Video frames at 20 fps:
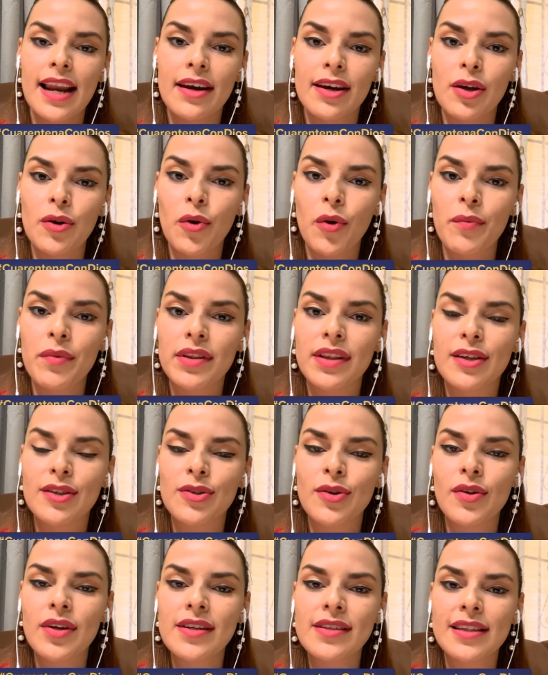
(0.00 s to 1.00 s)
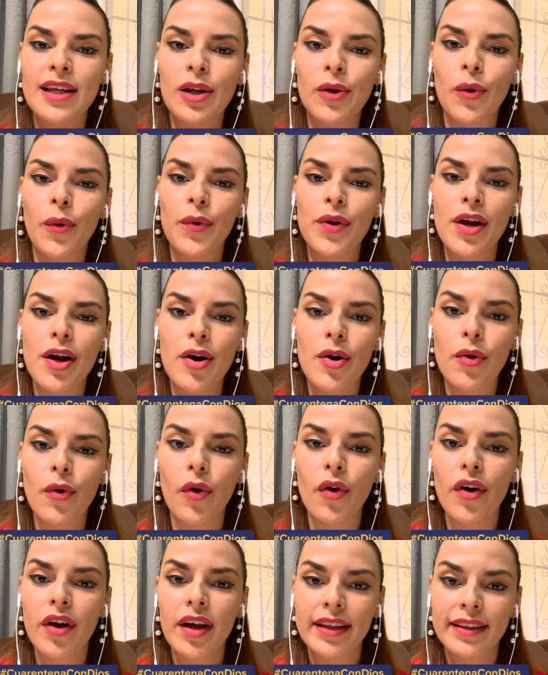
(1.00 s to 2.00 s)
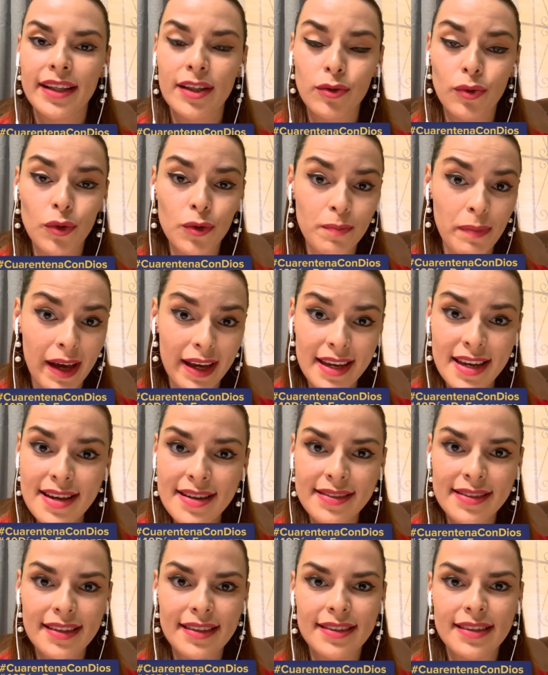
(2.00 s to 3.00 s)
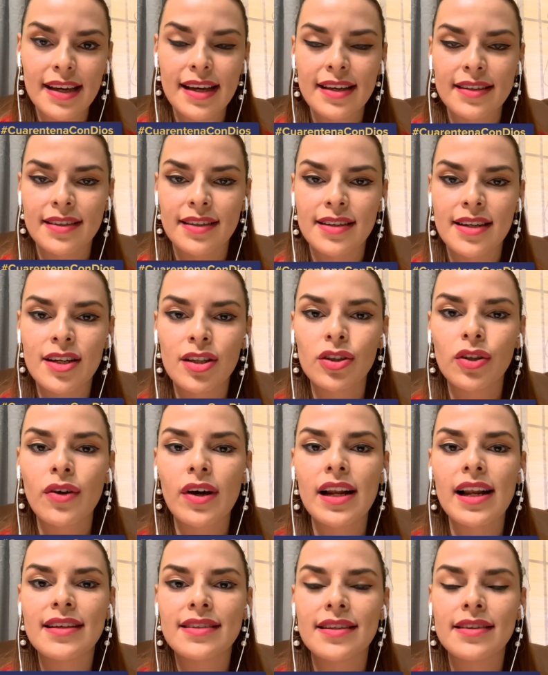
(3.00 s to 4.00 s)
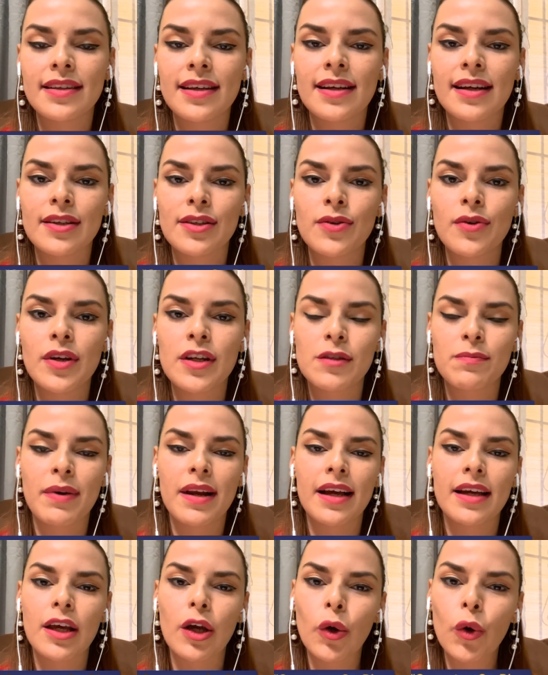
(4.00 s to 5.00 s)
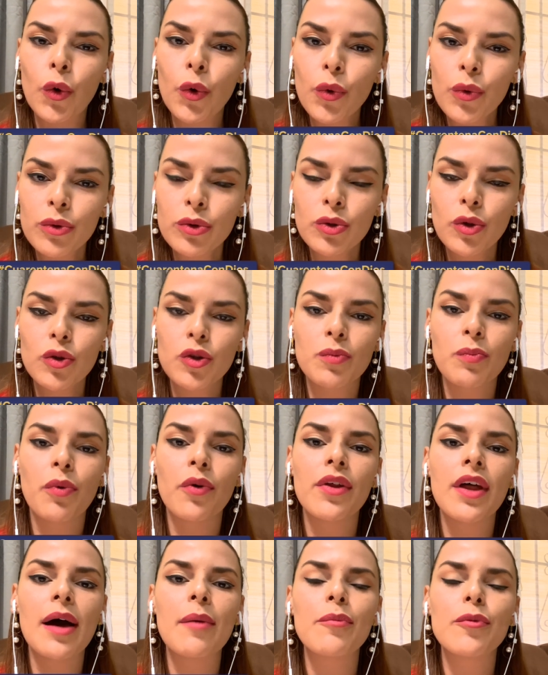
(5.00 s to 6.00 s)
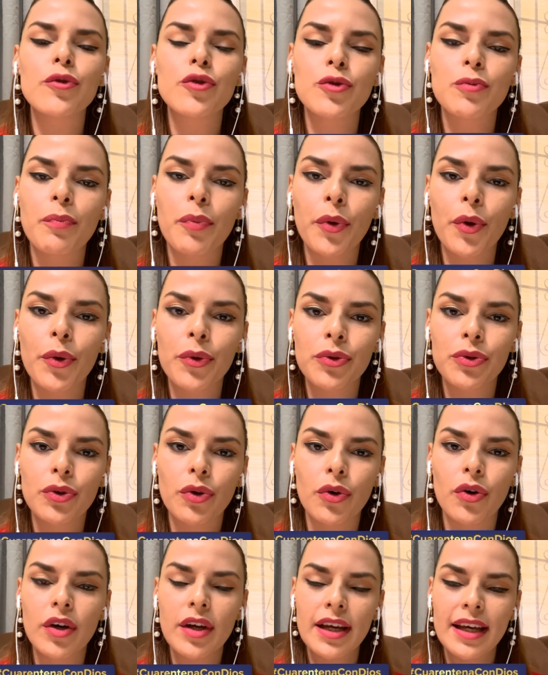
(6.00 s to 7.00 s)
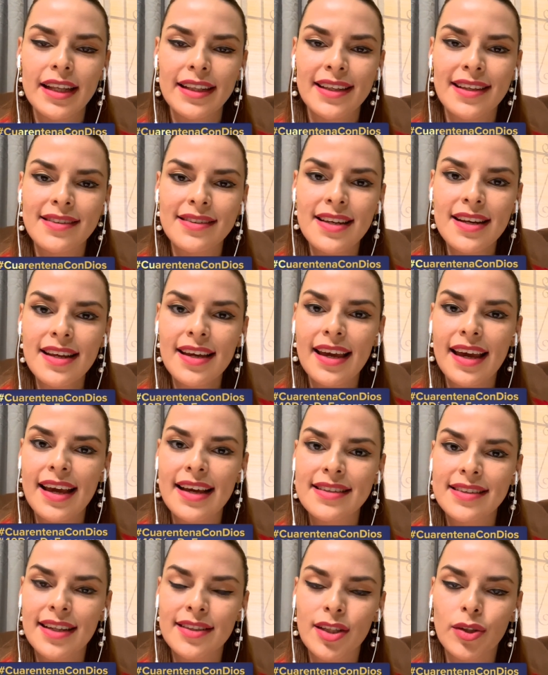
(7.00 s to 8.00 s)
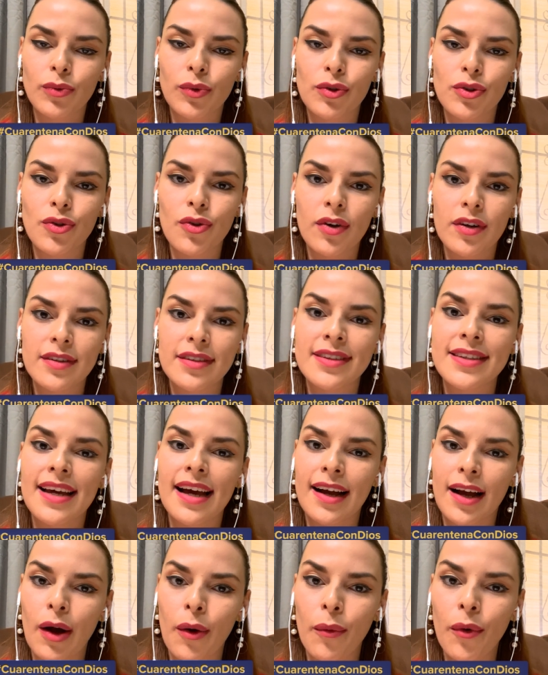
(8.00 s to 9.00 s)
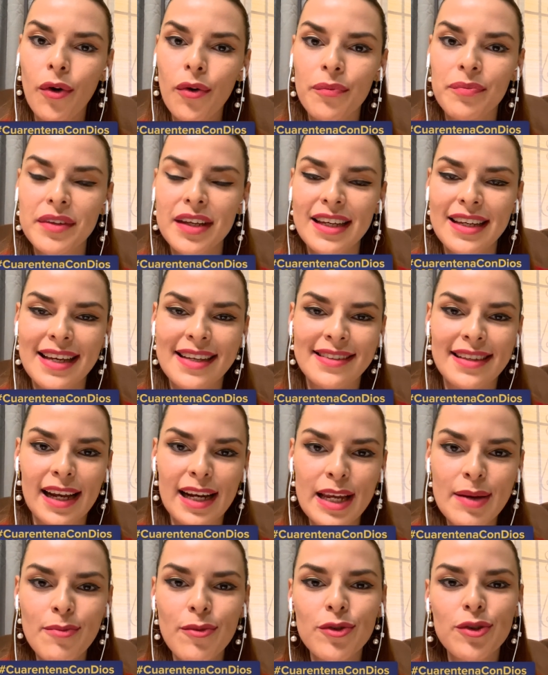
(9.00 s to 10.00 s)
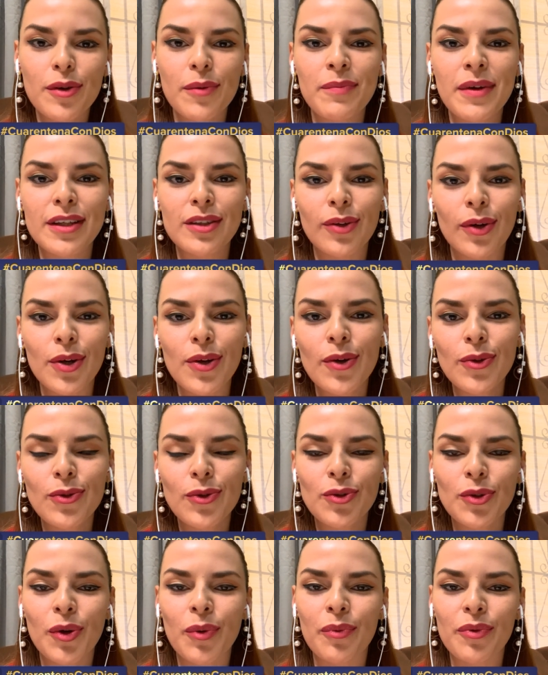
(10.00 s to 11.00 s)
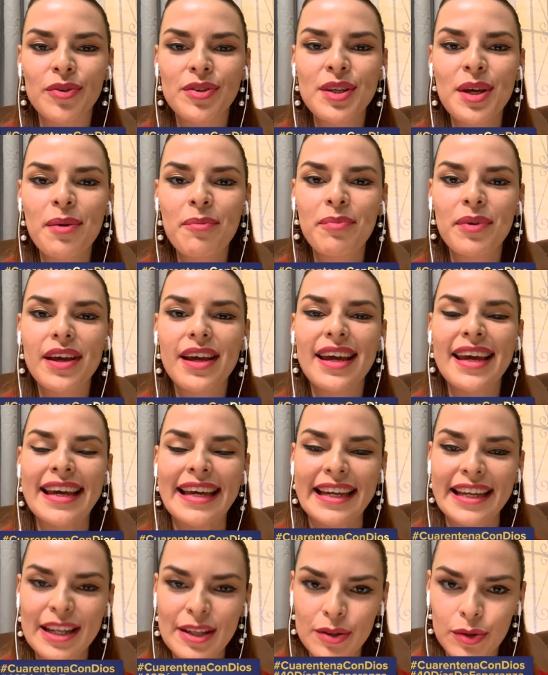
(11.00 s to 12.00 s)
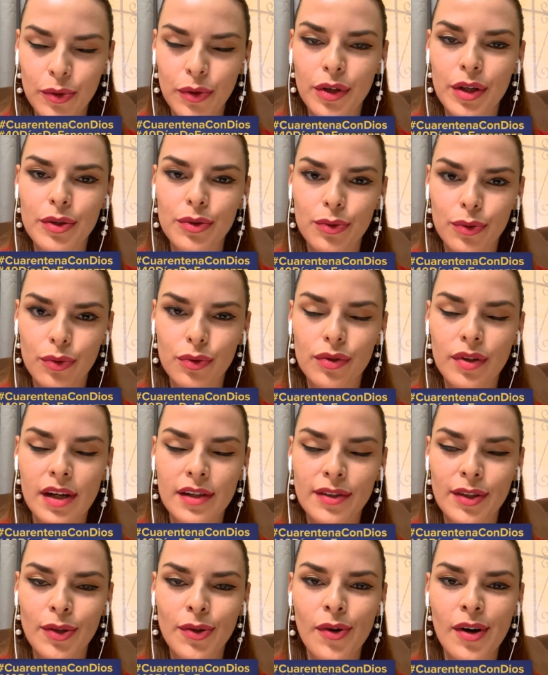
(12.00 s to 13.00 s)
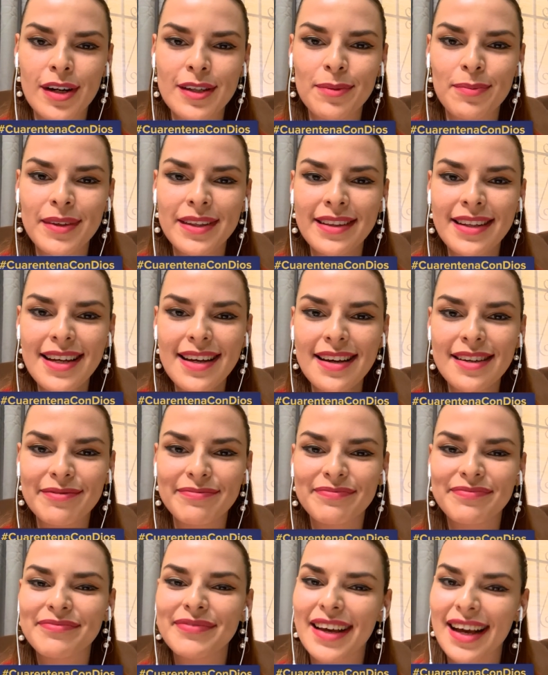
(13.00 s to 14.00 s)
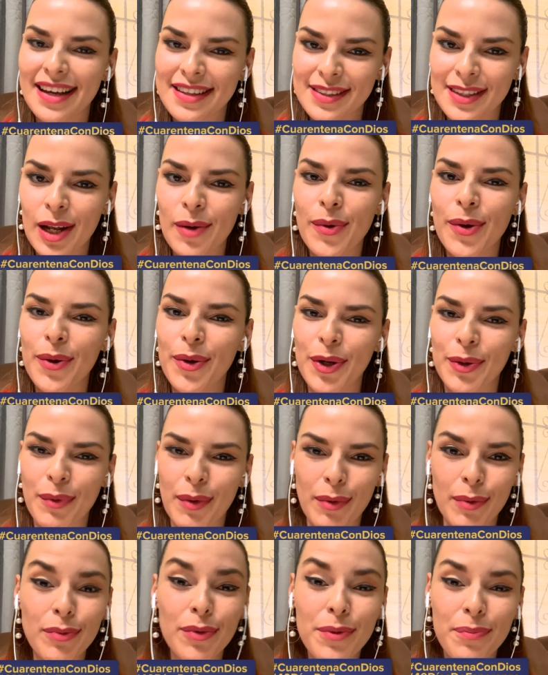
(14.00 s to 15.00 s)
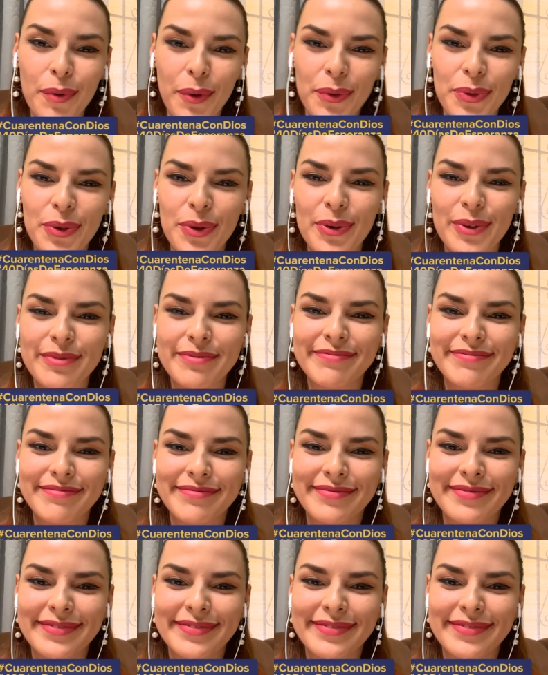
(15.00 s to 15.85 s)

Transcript: las recomendaciones del gobierno de sus países, seguir todas las indicaciones para que juntos podamos pronto decir que esta situación se acabó y salimos victoriosos como siempre en Cristo Jesús. Que el Señor les bendiga. Hasta luego, nos vemos muy pronto.